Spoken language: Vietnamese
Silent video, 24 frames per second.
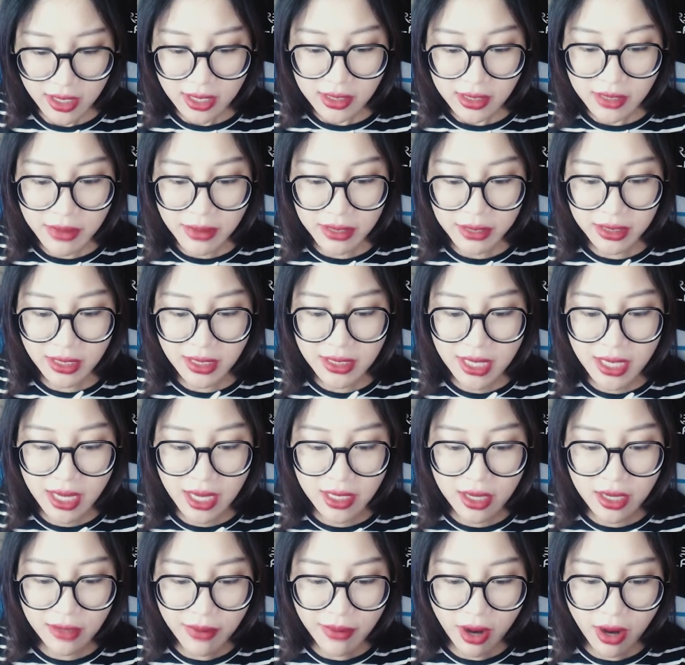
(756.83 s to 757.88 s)
nhưng mà tất nhiên là
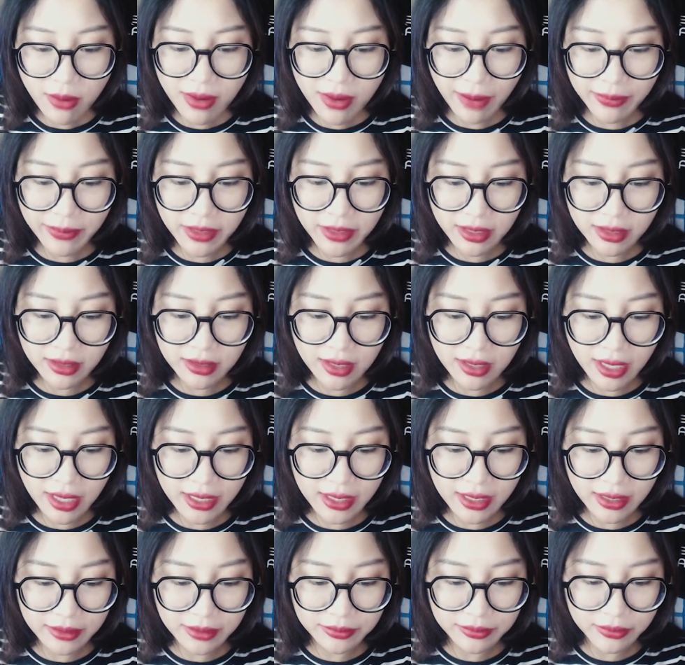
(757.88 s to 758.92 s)
nếu mà không gặp được người
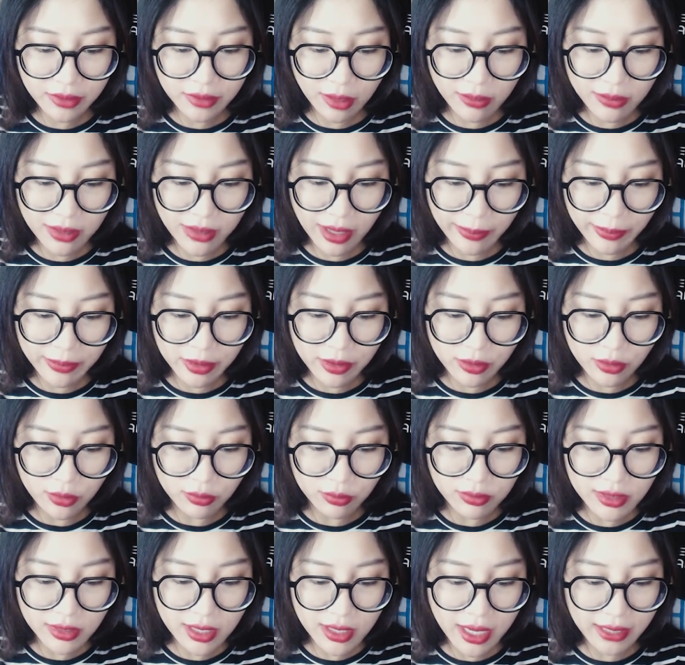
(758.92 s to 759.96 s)
ờ, không gặp được
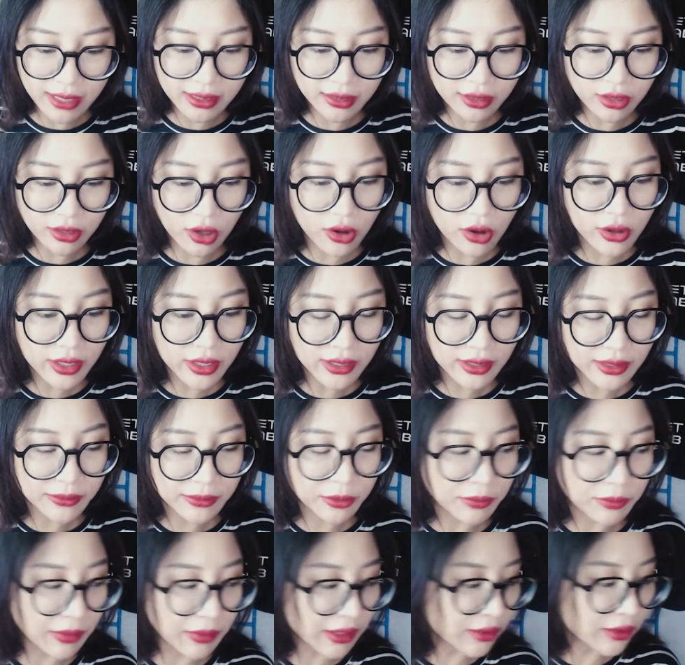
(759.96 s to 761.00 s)
đúng người thì thôi thì
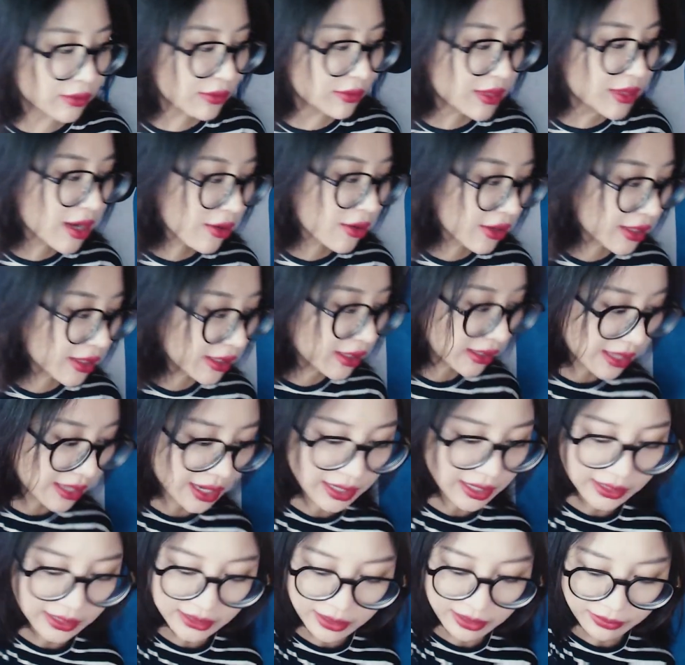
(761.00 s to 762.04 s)
một mình cũng được còn hơn là
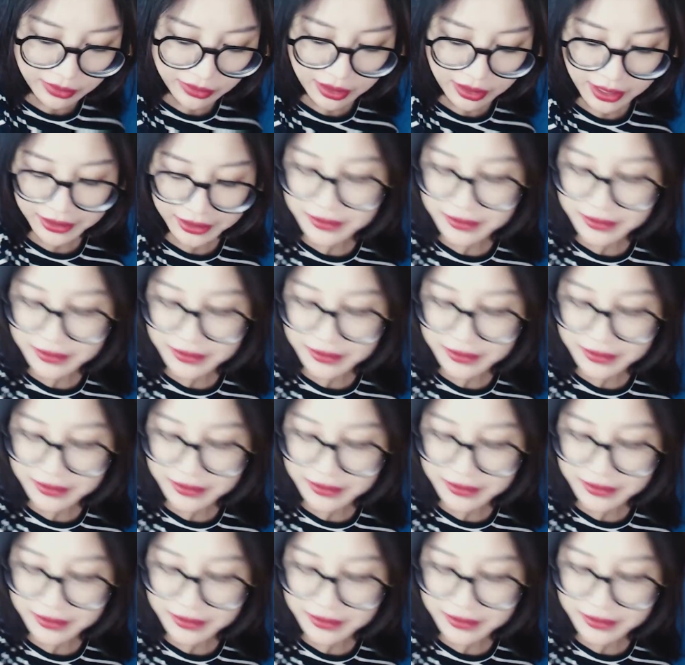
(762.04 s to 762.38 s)
lấy nhầm người